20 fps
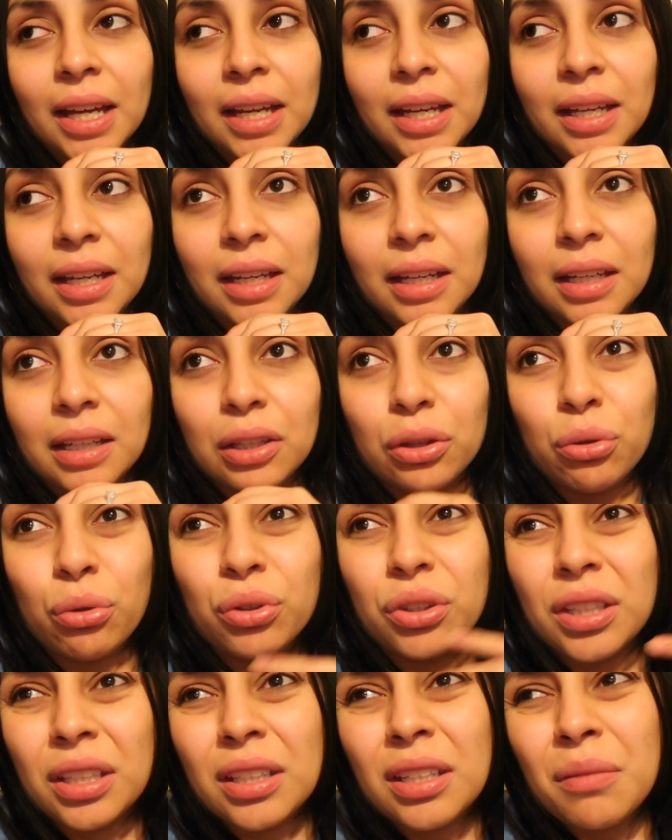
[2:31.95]
eh,
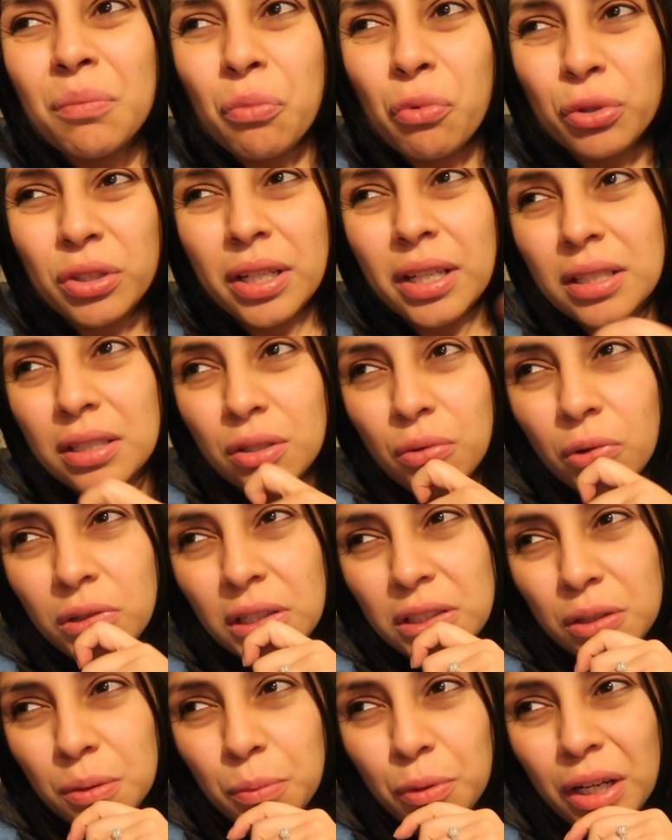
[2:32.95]
no tiene muchas
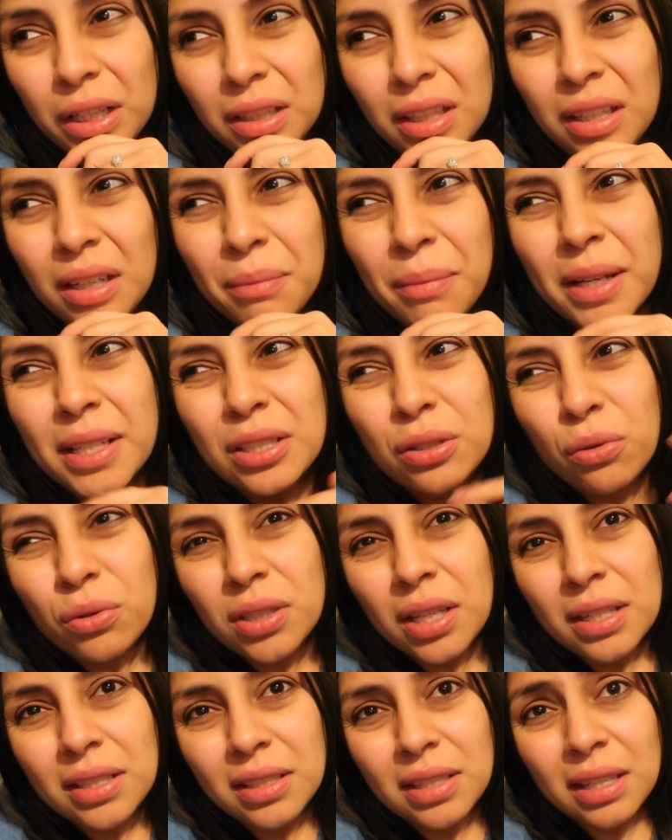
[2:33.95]
cosas, como que tiene más
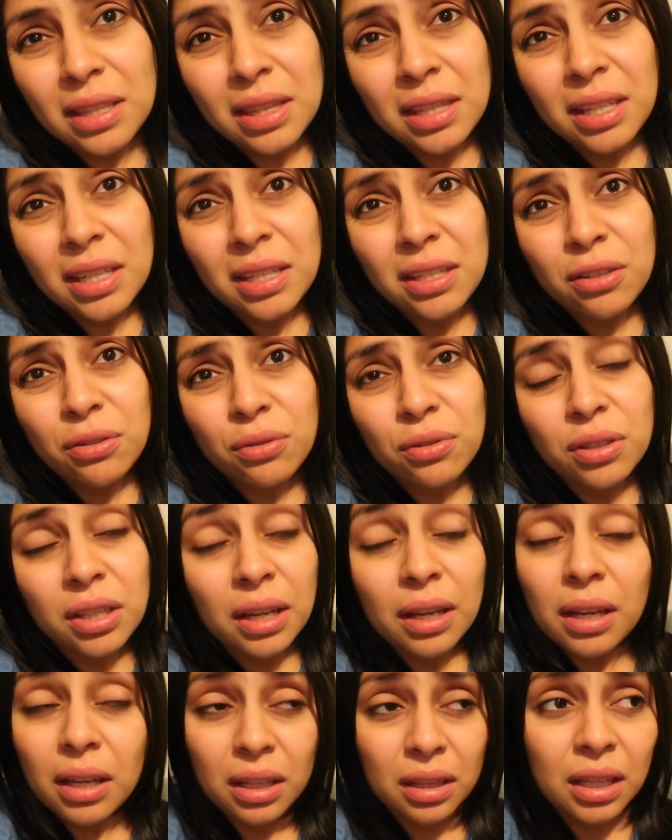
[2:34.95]
cosas de niños,
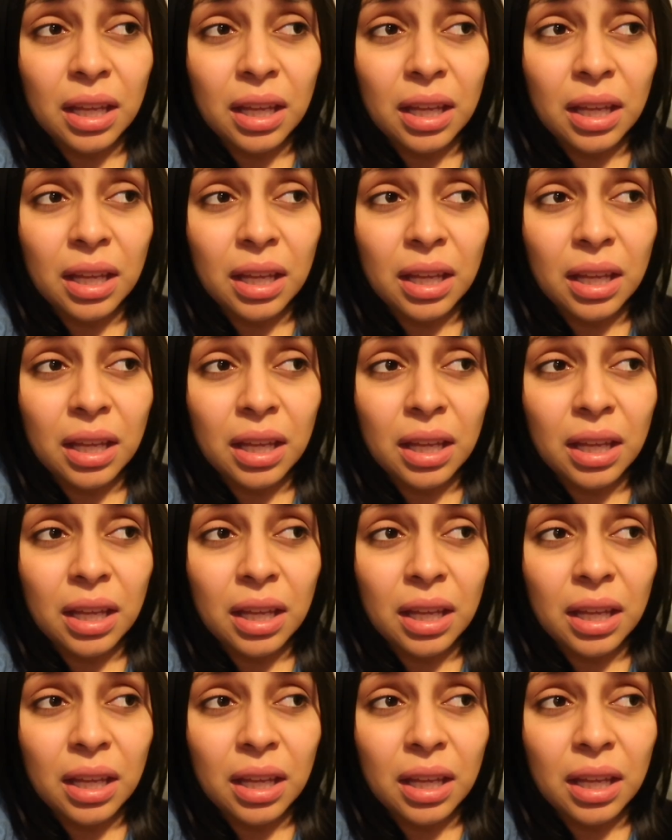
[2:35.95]
de,